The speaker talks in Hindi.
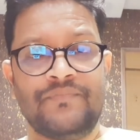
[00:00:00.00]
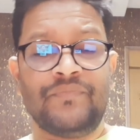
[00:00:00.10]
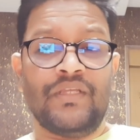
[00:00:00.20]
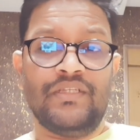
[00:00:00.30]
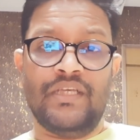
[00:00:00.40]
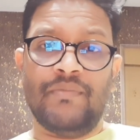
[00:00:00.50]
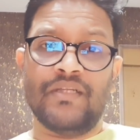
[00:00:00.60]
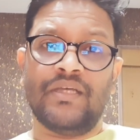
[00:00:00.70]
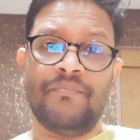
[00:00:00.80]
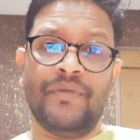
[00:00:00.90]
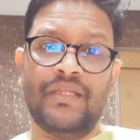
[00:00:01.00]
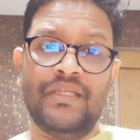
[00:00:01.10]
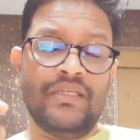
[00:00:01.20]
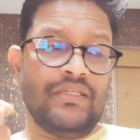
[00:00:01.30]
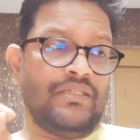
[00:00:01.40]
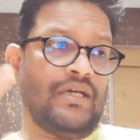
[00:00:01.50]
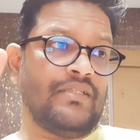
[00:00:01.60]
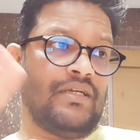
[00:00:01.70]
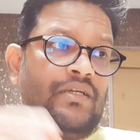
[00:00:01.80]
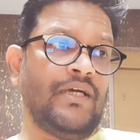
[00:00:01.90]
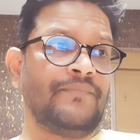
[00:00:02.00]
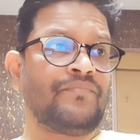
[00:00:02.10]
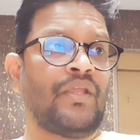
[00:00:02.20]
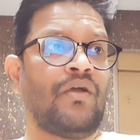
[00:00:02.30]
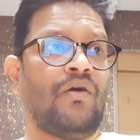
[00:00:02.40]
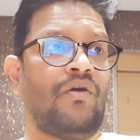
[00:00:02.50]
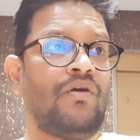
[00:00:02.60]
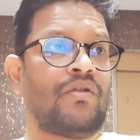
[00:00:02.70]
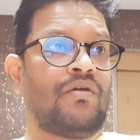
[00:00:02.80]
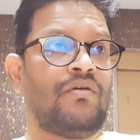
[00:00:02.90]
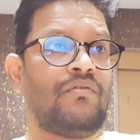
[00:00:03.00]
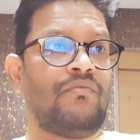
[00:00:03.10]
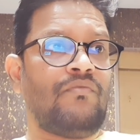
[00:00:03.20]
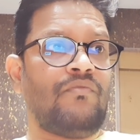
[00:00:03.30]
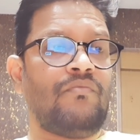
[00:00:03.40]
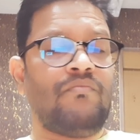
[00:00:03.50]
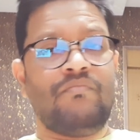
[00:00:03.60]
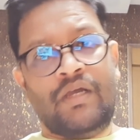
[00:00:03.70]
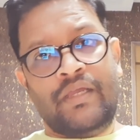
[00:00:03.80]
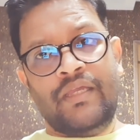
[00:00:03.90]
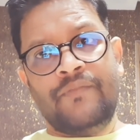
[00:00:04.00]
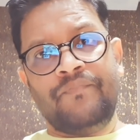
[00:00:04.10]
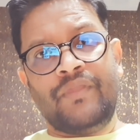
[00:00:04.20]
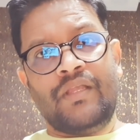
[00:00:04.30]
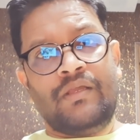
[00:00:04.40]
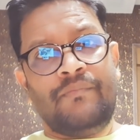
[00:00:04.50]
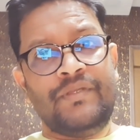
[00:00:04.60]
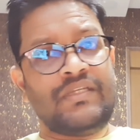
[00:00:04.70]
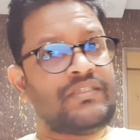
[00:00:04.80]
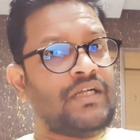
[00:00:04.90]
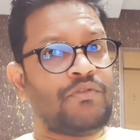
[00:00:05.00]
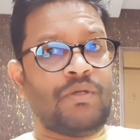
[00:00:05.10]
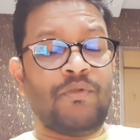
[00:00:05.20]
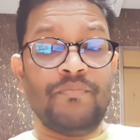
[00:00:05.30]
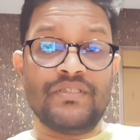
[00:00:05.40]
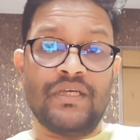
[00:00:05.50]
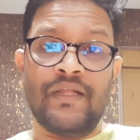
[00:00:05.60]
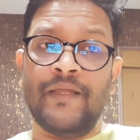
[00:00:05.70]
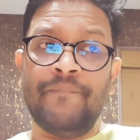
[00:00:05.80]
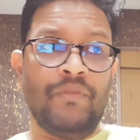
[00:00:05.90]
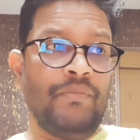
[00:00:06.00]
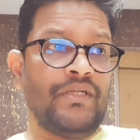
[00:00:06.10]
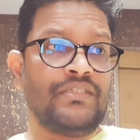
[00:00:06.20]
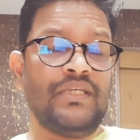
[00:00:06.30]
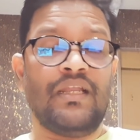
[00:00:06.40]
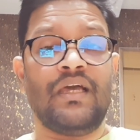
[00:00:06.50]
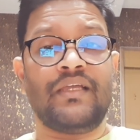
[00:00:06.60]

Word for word: ये बात आप मेरी याद रखना और अगेन पिछले साल तो हम लोग मिस कर गए बी एक लाख के